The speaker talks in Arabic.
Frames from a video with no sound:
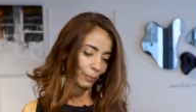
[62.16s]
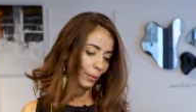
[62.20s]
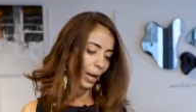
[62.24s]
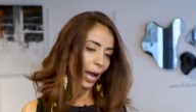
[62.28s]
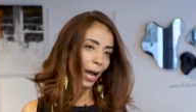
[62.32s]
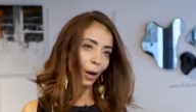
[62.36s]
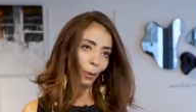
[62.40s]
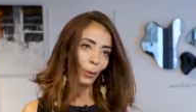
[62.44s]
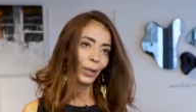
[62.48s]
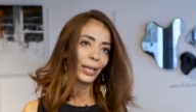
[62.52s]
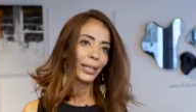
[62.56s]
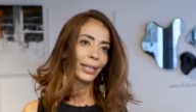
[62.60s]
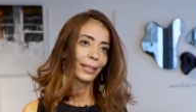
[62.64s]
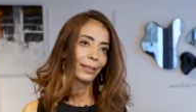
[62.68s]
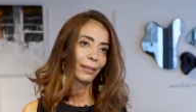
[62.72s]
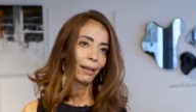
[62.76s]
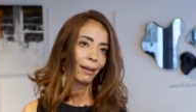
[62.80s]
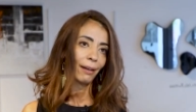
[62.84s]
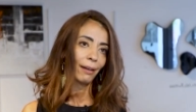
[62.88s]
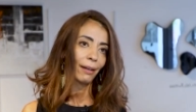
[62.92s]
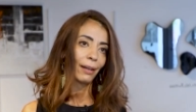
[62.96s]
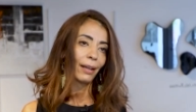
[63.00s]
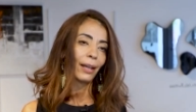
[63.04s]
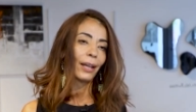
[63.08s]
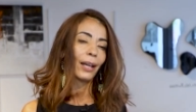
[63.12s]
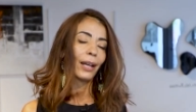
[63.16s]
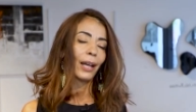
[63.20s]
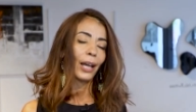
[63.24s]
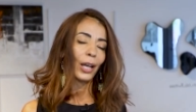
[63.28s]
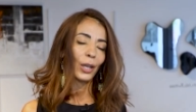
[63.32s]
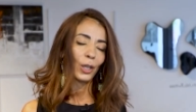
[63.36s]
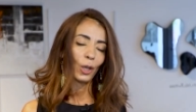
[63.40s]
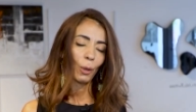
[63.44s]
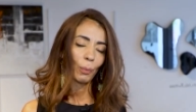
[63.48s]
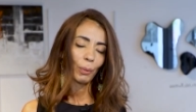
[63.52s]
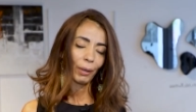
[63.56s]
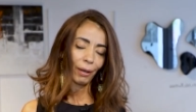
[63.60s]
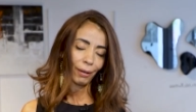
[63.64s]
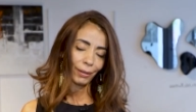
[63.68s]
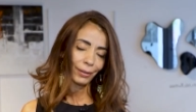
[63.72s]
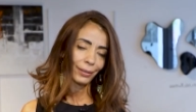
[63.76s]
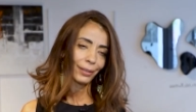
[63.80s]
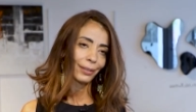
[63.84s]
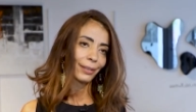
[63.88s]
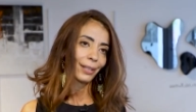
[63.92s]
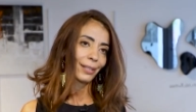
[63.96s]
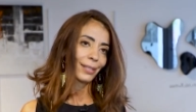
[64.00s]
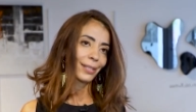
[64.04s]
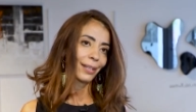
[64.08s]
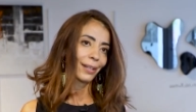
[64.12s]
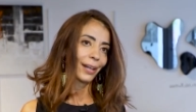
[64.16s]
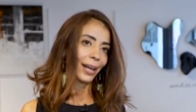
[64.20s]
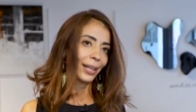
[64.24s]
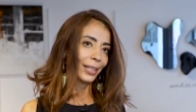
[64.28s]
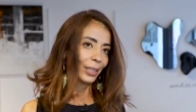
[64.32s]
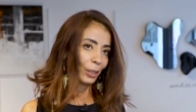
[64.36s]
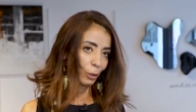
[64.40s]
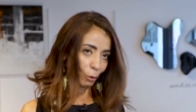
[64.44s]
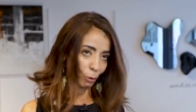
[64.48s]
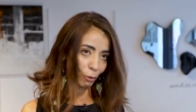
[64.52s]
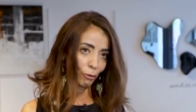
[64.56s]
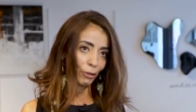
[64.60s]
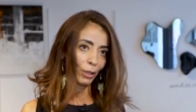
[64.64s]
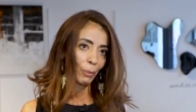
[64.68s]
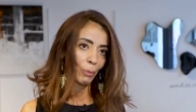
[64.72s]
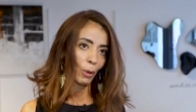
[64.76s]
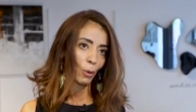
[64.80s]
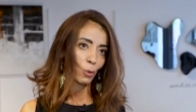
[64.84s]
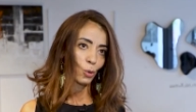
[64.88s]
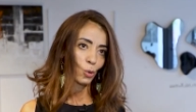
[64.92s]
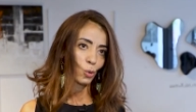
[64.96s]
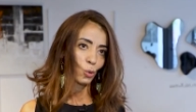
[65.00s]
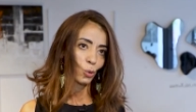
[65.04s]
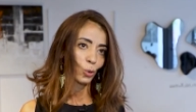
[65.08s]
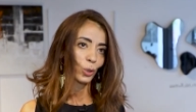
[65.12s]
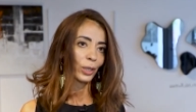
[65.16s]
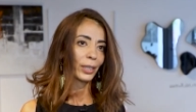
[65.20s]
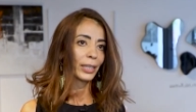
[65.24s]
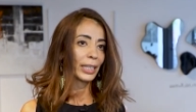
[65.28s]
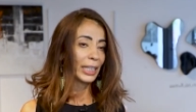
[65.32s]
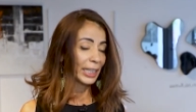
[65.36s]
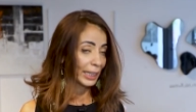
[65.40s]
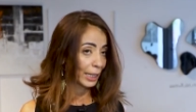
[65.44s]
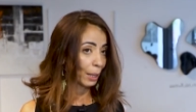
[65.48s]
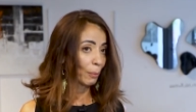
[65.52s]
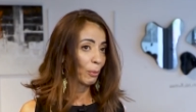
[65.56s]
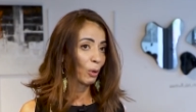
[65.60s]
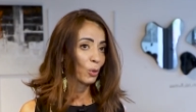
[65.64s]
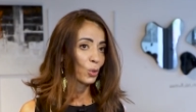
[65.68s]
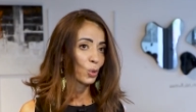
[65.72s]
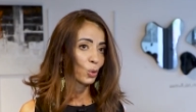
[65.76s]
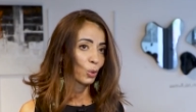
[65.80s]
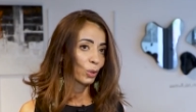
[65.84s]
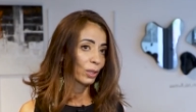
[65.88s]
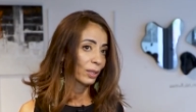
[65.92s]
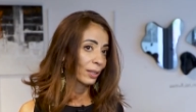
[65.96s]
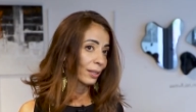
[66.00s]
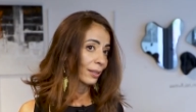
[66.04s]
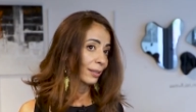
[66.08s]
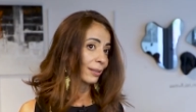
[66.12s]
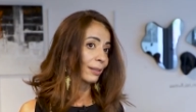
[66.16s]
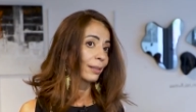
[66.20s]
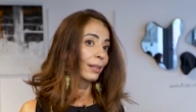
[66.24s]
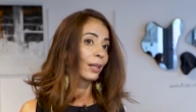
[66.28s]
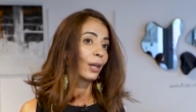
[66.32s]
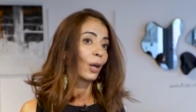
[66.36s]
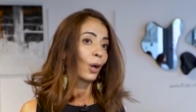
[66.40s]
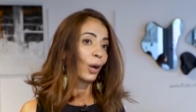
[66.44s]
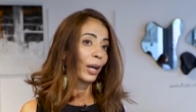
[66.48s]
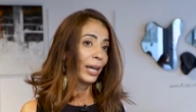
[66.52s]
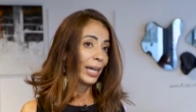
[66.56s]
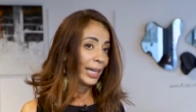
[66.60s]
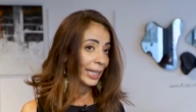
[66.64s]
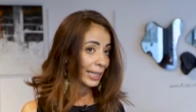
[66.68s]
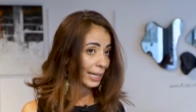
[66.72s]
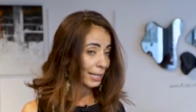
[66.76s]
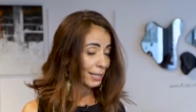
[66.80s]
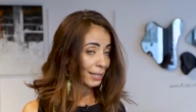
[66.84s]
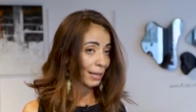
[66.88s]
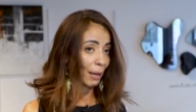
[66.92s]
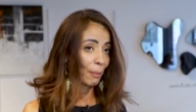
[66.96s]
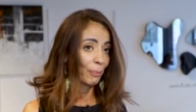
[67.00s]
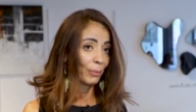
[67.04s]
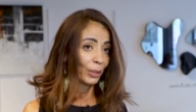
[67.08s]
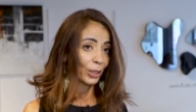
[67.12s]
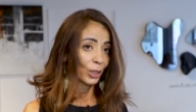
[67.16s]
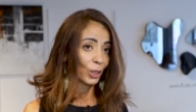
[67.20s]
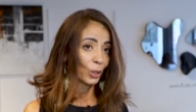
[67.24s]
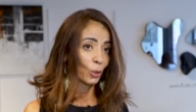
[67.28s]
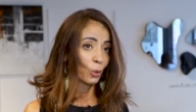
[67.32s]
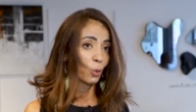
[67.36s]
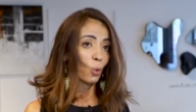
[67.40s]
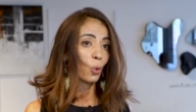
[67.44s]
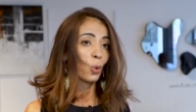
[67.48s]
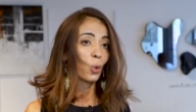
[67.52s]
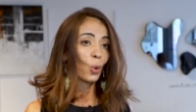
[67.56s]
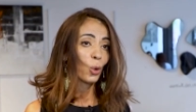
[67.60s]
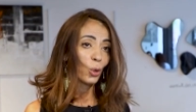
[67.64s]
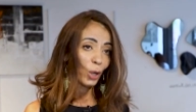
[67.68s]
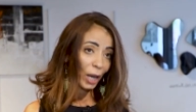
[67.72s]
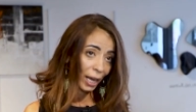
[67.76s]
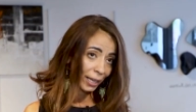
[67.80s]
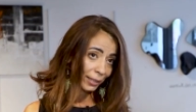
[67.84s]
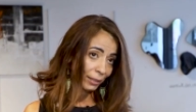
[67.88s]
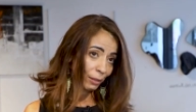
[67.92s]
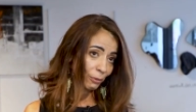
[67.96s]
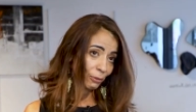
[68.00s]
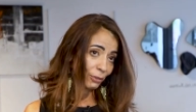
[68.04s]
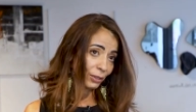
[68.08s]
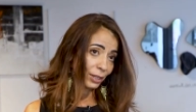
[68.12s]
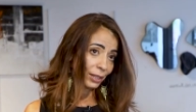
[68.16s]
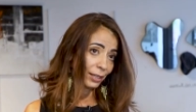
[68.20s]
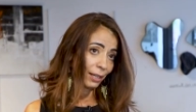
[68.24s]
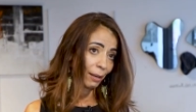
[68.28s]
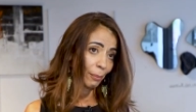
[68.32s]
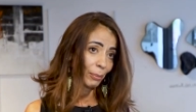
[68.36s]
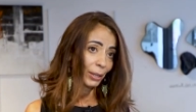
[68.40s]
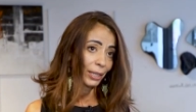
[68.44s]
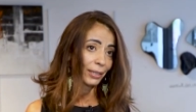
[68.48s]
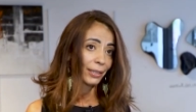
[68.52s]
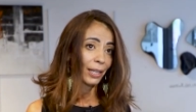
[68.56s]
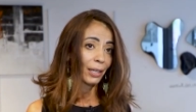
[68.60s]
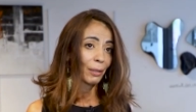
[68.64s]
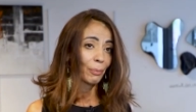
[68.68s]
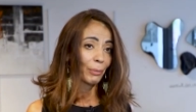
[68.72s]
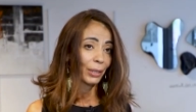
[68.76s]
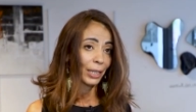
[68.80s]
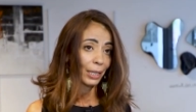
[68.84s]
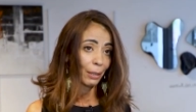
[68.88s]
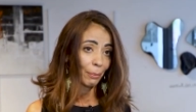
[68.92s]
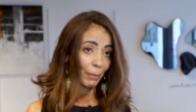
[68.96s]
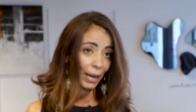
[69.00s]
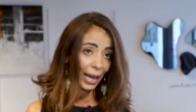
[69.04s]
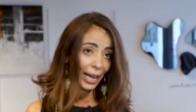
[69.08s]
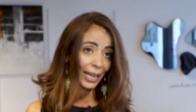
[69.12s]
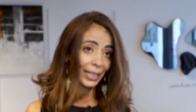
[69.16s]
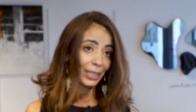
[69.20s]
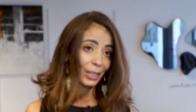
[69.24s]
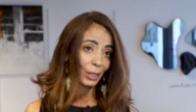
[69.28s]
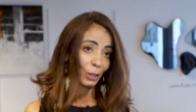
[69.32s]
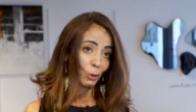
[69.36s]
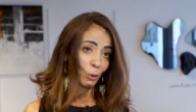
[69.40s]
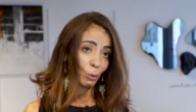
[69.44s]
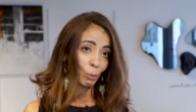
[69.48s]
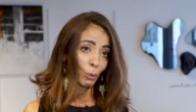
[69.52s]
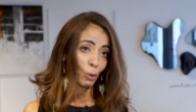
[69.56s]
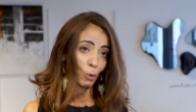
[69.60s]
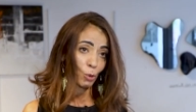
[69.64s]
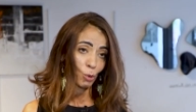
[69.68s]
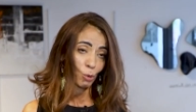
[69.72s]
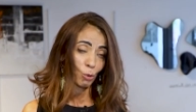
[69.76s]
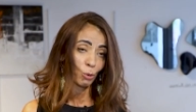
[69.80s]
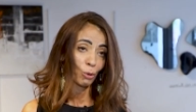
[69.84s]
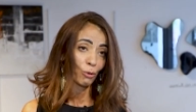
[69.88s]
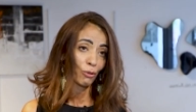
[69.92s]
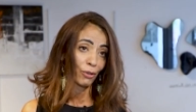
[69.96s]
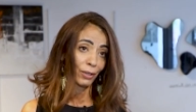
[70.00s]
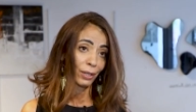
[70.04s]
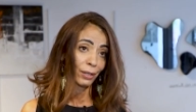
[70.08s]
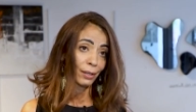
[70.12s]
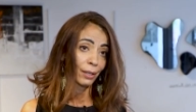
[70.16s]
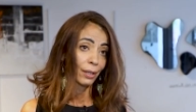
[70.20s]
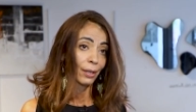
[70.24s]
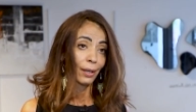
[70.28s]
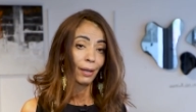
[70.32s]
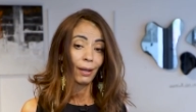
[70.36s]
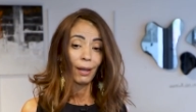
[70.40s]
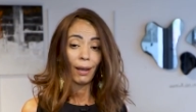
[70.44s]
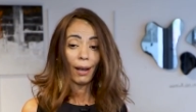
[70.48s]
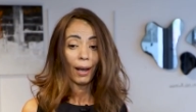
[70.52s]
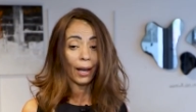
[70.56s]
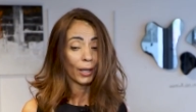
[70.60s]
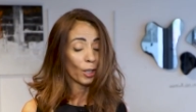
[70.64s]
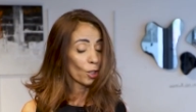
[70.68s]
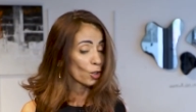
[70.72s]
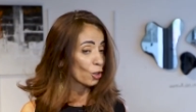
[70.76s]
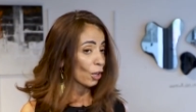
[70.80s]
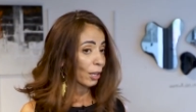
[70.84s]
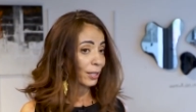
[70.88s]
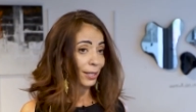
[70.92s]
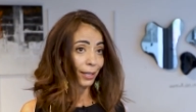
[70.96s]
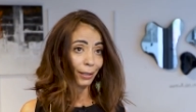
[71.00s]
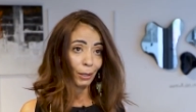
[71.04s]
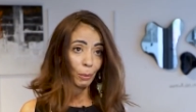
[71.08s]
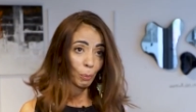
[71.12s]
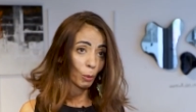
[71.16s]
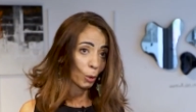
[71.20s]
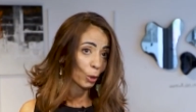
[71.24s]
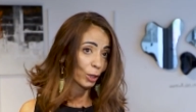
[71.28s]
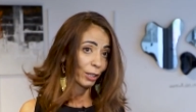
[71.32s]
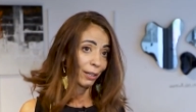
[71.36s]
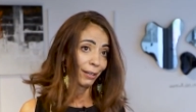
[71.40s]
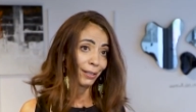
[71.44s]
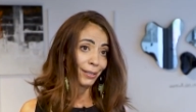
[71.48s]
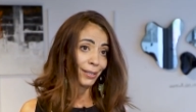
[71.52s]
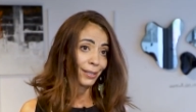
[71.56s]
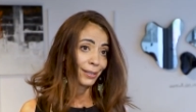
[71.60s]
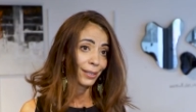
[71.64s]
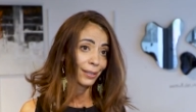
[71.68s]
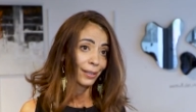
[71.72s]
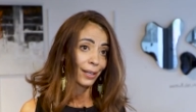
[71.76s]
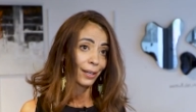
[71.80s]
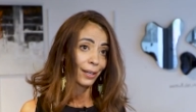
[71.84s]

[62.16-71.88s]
حوالينا انه بغض النظر عن العنف الموجود نحن موجودين احنا سامعين وكل حدا فينا بيقدر من المحل اللي هو موجود فيه انا شخص غير مختص